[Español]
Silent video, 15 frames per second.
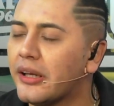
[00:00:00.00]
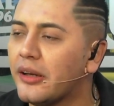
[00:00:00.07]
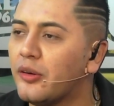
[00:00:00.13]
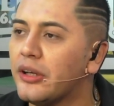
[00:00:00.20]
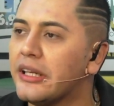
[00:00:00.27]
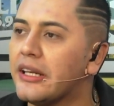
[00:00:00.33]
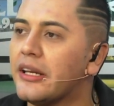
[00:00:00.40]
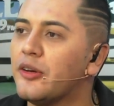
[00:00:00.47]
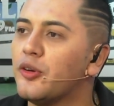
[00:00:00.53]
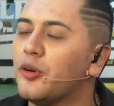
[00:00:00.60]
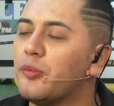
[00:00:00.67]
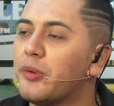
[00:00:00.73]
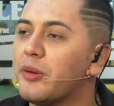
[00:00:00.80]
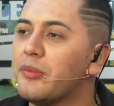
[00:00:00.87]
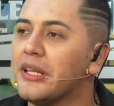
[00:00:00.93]
Carolina no
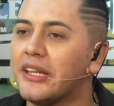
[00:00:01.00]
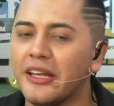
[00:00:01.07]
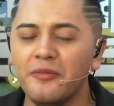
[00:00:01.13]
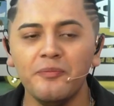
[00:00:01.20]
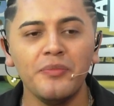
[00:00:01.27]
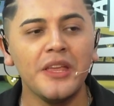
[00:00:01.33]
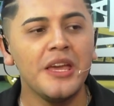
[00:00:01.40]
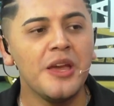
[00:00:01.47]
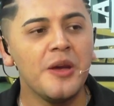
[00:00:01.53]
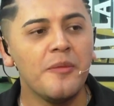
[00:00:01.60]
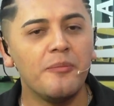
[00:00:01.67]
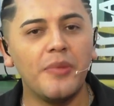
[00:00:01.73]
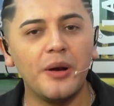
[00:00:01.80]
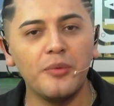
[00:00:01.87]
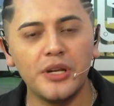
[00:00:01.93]
lo, permite,
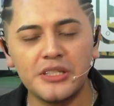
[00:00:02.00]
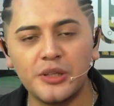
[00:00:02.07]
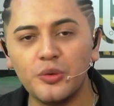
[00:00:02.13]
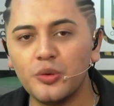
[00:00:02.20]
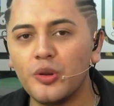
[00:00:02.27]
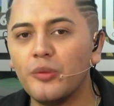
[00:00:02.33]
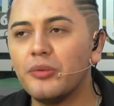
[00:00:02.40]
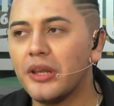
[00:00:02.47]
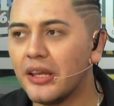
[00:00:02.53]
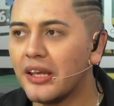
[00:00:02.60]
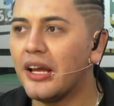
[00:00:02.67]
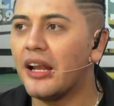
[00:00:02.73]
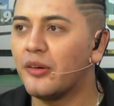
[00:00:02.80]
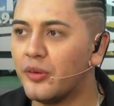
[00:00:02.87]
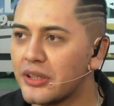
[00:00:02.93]
vamos a hacer un top
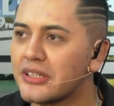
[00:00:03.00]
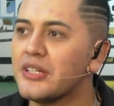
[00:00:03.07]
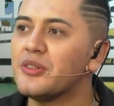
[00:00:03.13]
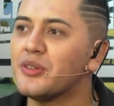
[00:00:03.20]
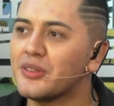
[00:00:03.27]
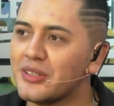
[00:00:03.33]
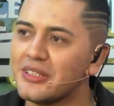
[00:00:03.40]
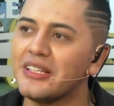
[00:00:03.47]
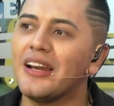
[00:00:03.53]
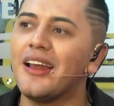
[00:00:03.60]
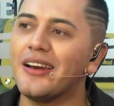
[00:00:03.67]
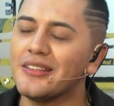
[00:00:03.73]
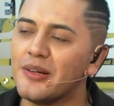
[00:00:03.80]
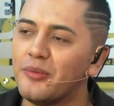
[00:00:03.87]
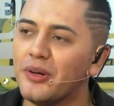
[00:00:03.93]
de algunas canciones que si
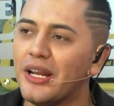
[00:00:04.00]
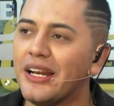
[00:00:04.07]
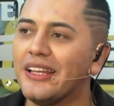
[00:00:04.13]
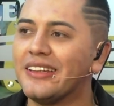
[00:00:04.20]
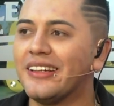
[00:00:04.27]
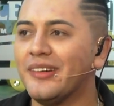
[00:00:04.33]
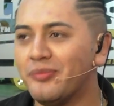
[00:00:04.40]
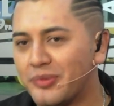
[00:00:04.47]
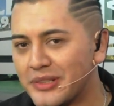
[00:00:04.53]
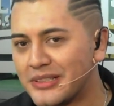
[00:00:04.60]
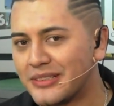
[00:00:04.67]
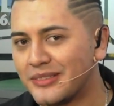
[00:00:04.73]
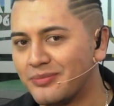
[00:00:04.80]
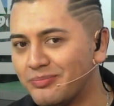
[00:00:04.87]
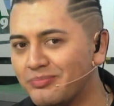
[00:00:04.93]
analizamos la letra,
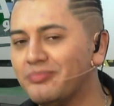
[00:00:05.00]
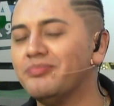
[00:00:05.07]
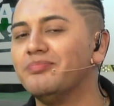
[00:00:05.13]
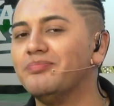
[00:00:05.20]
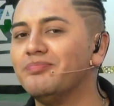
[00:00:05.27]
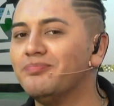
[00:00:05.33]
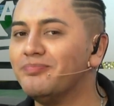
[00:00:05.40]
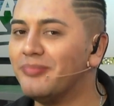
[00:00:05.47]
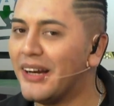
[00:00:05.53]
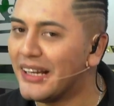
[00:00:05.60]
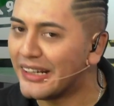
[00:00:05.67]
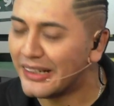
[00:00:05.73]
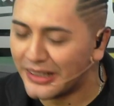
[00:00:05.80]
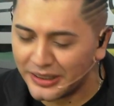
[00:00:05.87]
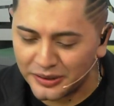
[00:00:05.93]
pues mm,
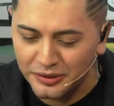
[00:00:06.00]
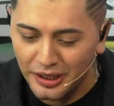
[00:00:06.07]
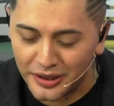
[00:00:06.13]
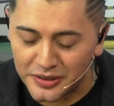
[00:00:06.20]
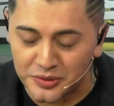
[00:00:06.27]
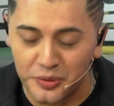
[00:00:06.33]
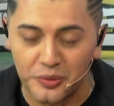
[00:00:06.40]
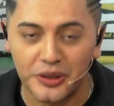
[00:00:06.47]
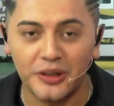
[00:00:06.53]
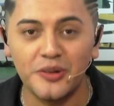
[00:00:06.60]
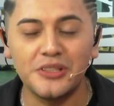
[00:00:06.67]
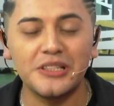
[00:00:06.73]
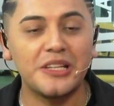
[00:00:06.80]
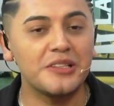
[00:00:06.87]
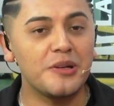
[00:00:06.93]
van a, descubrir
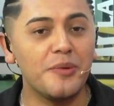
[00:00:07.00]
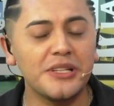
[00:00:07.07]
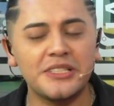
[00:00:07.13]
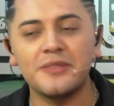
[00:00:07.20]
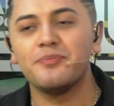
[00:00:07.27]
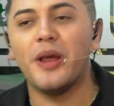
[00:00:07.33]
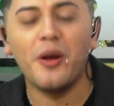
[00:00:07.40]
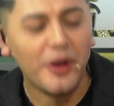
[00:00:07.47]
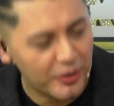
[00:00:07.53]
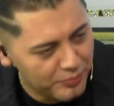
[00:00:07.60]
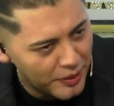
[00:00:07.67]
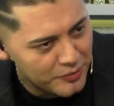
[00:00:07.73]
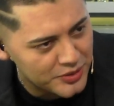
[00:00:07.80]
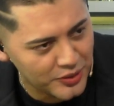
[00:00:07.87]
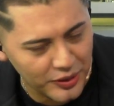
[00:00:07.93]
cositas como estas. Pero bueno,
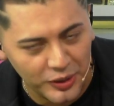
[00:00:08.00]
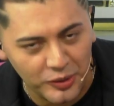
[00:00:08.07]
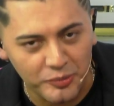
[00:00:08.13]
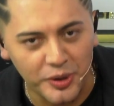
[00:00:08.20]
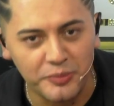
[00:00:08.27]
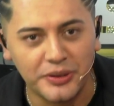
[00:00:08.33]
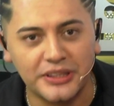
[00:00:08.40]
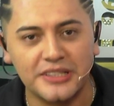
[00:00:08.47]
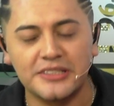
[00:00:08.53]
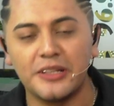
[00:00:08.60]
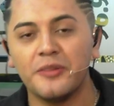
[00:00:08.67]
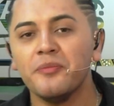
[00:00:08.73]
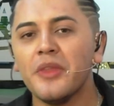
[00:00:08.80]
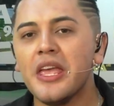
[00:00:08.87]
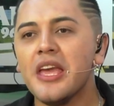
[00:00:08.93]
vamos con el humor mientras
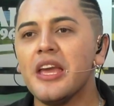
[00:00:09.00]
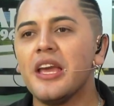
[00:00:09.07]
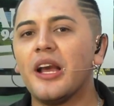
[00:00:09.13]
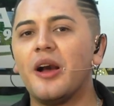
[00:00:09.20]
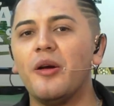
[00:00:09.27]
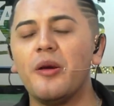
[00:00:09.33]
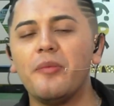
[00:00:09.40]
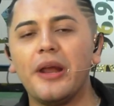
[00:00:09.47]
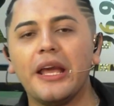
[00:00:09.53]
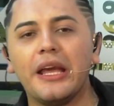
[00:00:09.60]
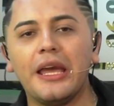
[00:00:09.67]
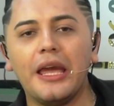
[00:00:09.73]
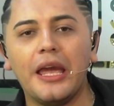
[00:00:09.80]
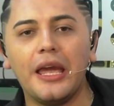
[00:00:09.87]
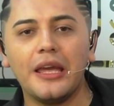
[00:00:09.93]
tanto. Como me parece
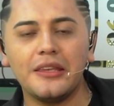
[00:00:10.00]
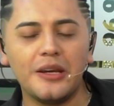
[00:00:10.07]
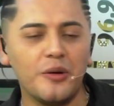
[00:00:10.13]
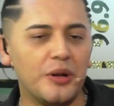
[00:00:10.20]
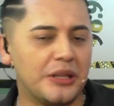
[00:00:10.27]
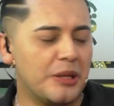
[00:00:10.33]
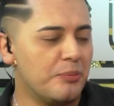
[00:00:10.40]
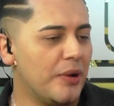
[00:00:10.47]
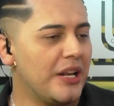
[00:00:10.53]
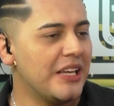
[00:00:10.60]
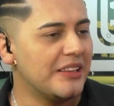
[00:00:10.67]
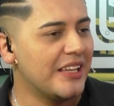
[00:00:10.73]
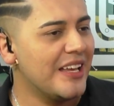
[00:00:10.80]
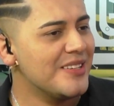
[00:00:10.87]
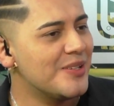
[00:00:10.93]
que llegó el tipo al
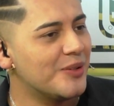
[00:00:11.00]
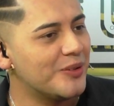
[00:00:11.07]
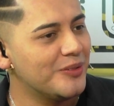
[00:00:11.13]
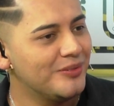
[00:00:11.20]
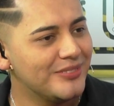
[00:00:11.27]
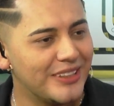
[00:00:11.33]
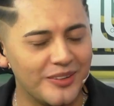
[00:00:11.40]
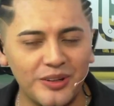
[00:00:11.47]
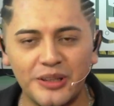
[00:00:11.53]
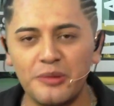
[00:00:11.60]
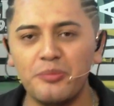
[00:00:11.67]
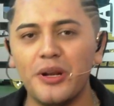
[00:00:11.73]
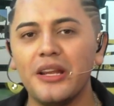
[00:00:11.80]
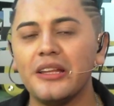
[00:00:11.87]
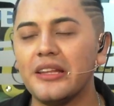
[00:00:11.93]
gimnasio, ¿no? Llegó el
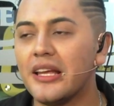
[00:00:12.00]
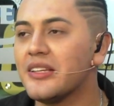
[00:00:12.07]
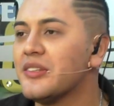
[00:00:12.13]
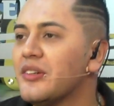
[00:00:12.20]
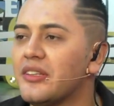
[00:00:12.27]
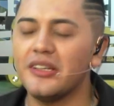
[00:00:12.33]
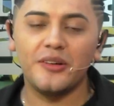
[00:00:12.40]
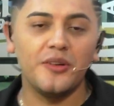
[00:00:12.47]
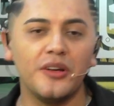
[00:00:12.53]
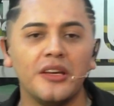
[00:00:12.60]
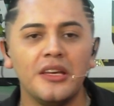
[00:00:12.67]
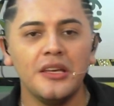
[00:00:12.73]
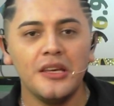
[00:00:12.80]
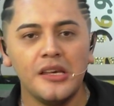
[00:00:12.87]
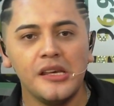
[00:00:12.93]
tipo al gimnasio y llegó
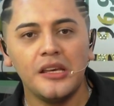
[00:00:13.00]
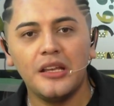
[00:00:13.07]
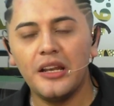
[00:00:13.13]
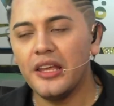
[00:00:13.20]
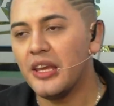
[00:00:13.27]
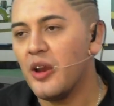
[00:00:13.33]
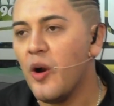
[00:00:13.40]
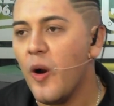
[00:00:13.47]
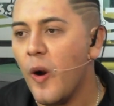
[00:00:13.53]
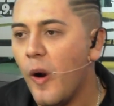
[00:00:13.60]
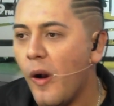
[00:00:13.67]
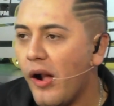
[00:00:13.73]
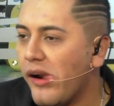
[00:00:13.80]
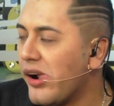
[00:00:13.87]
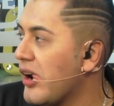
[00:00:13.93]
y le dijo
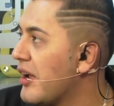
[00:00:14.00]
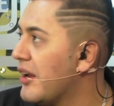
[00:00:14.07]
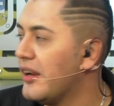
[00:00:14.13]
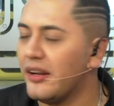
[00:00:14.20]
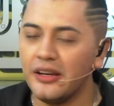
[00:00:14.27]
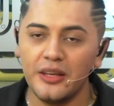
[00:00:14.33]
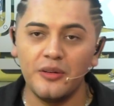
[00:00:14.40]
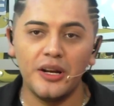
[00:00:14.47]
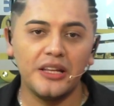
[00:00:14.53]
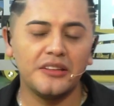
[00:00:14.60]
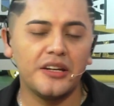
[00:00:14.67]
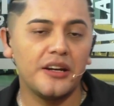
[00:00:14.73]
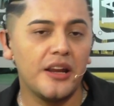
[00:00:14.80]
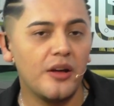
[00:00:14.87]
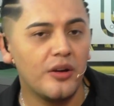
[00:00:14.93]
Ah, le dijo al
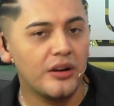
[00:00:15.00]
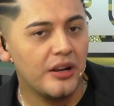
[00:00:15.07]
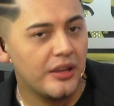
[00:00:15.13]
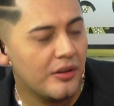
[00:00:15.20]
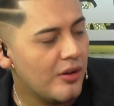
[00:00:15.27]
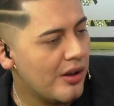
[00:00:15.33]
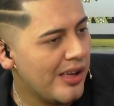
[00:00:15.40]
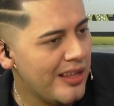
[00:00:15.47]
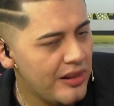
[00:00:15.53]
entrenador, le dijo,